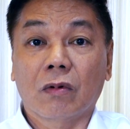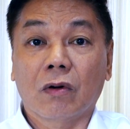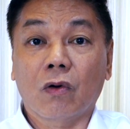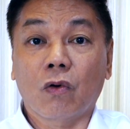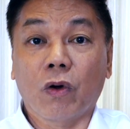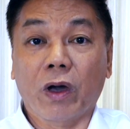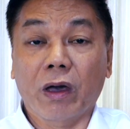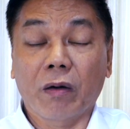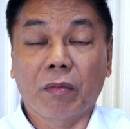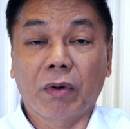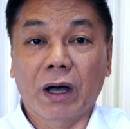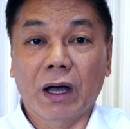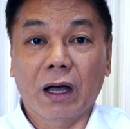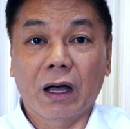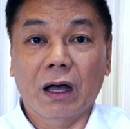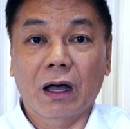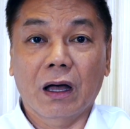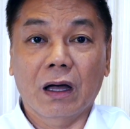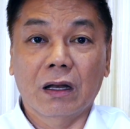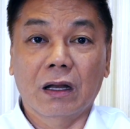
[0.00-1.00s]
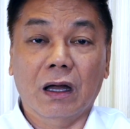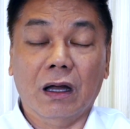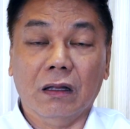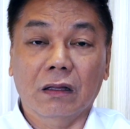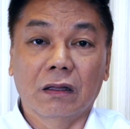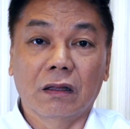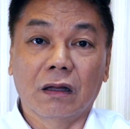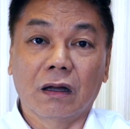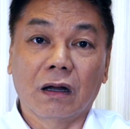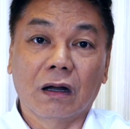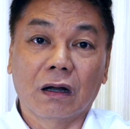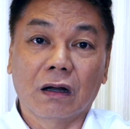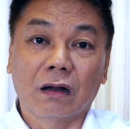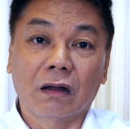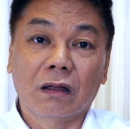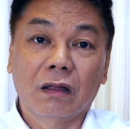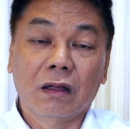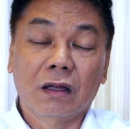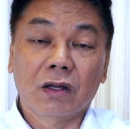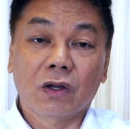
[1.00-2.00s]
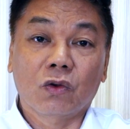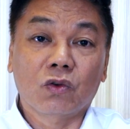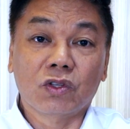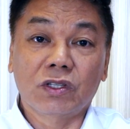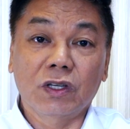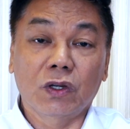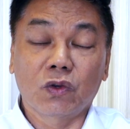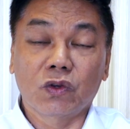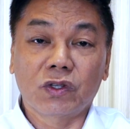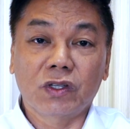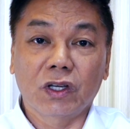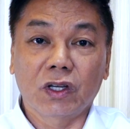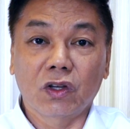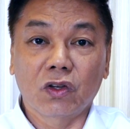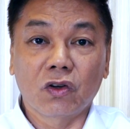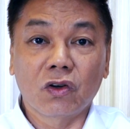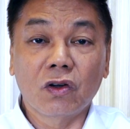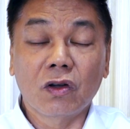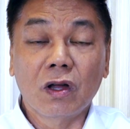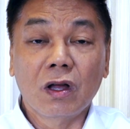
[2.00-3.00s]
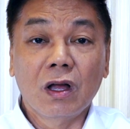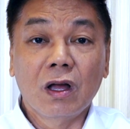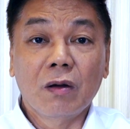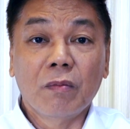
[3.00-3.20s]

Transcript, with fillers: kuweba, anak ng kusino sino-sino,